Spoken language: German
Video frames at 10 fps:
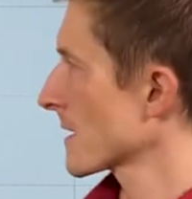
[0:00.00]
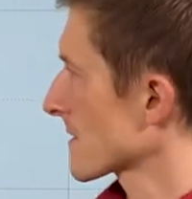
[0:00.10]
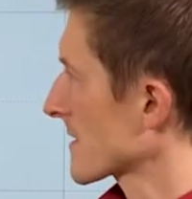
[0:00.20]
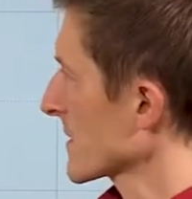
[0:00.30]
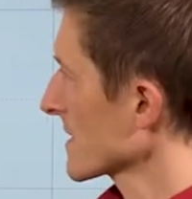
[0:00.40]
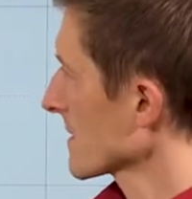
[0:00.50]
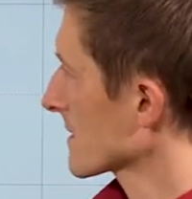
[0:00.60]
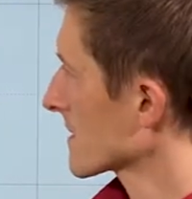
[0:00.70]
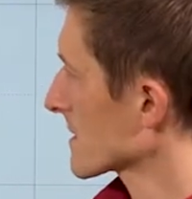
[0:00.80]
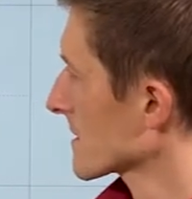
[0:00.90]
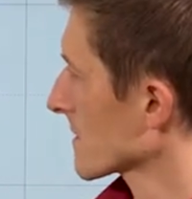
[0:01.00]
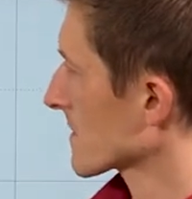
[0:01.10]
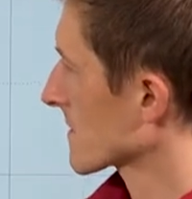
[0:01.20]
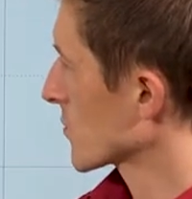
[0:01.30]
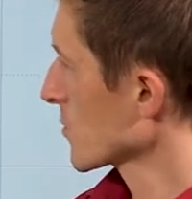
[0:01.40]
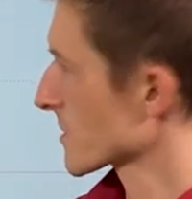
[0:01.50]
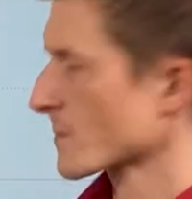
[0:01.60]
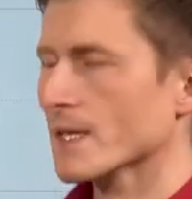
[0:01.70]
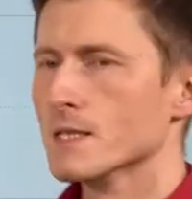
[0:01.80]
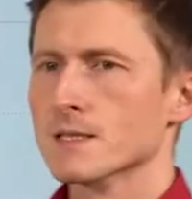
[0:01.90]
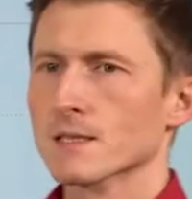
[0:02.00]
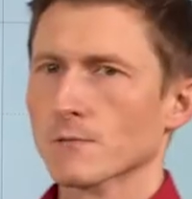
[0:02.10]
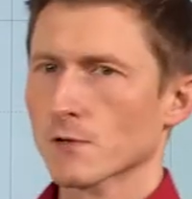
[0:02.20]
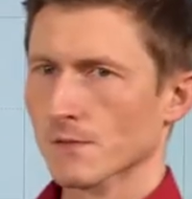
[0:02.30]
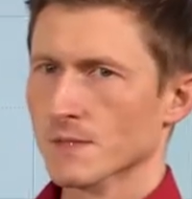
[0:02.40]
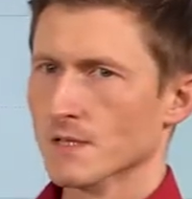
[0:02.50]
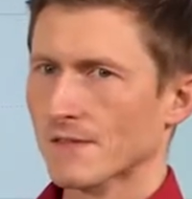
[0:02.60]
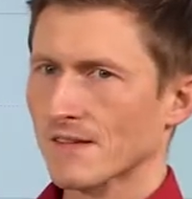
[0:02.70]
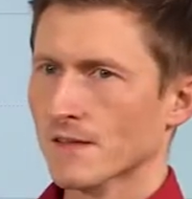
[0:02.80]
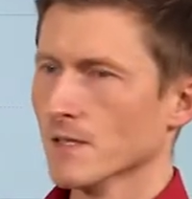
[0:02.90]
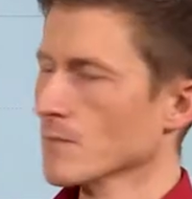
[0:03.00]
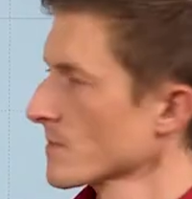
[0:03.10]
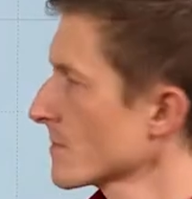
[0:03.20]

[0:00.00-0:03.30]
Jetzt haben wir hier das typische Bild in der Volkswirtschaftslehre.